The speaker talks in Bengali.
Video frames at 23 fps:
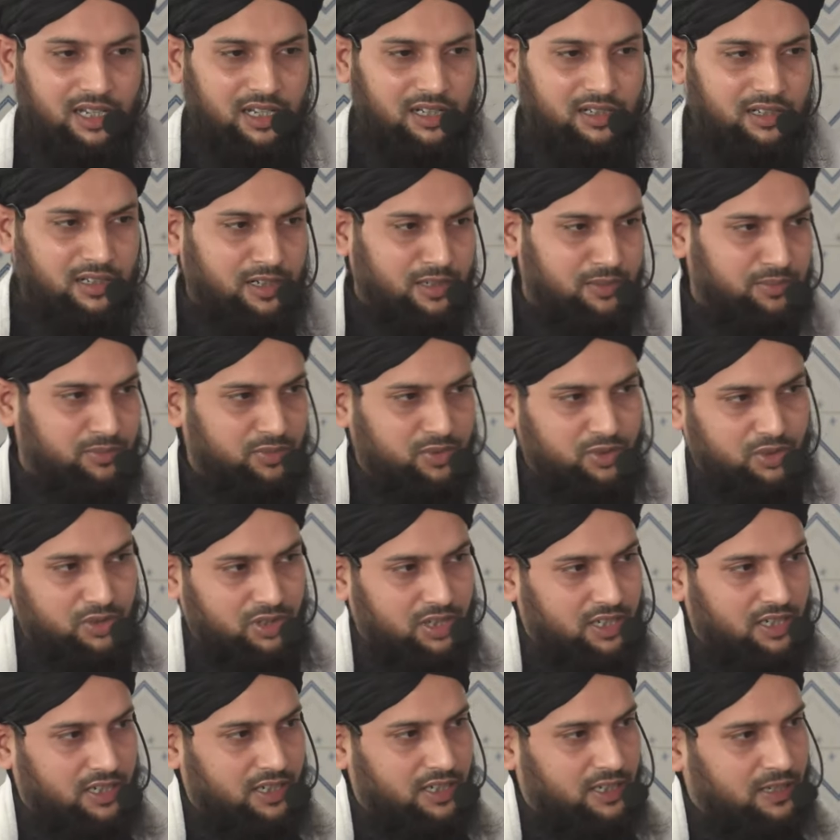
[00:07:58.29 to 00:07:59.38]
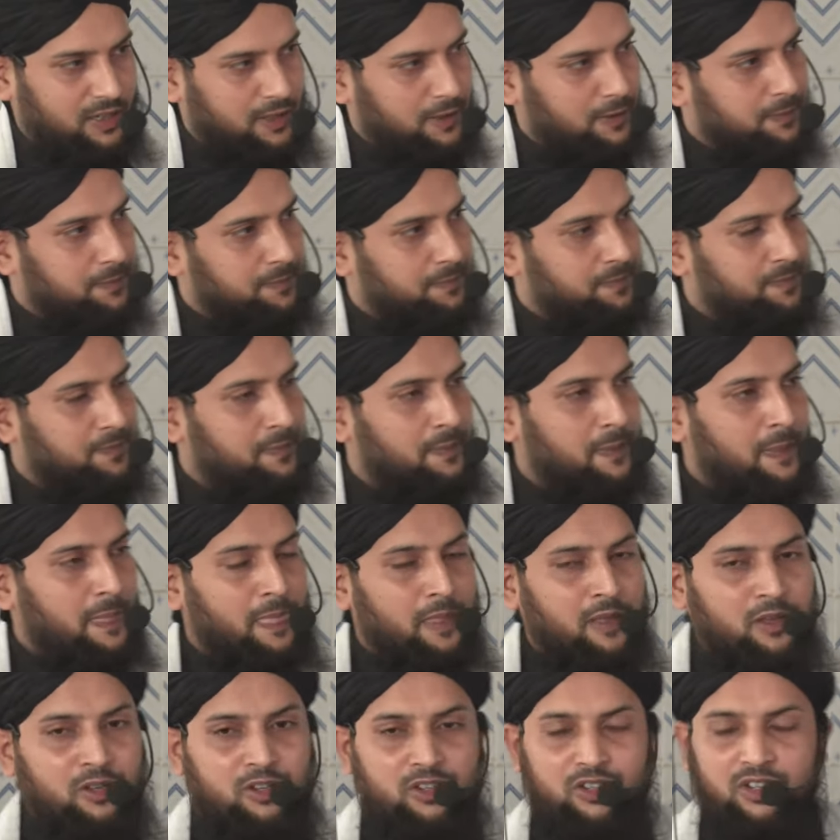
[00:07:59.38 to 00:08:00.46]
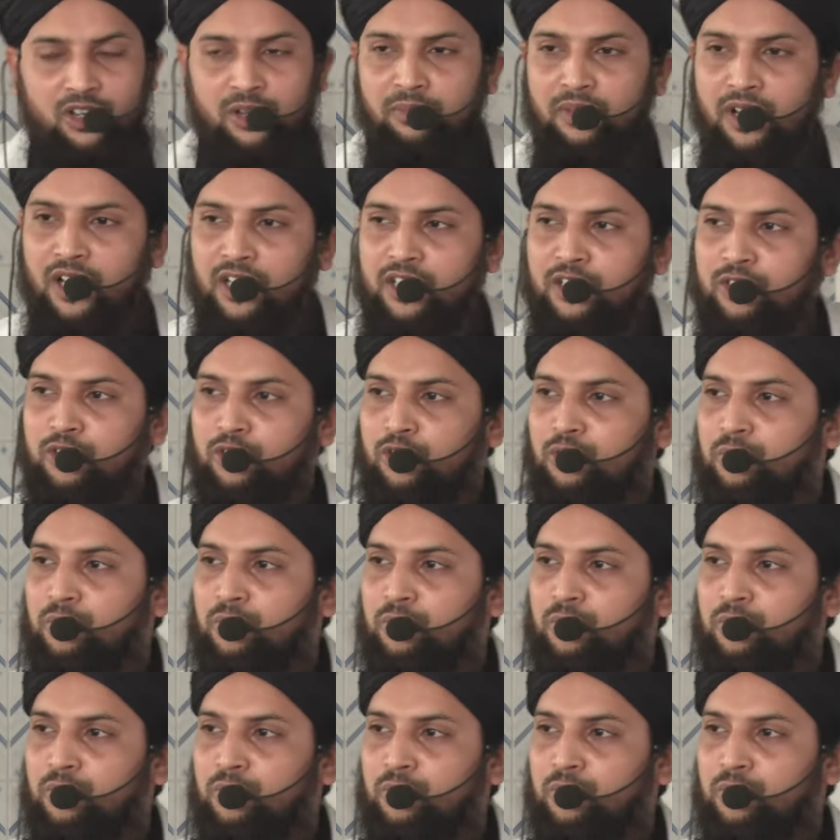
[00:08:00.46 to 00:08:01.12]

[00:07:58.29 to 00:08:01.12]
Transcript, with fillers: আলহামদুলিল্লাহ সম্মানিত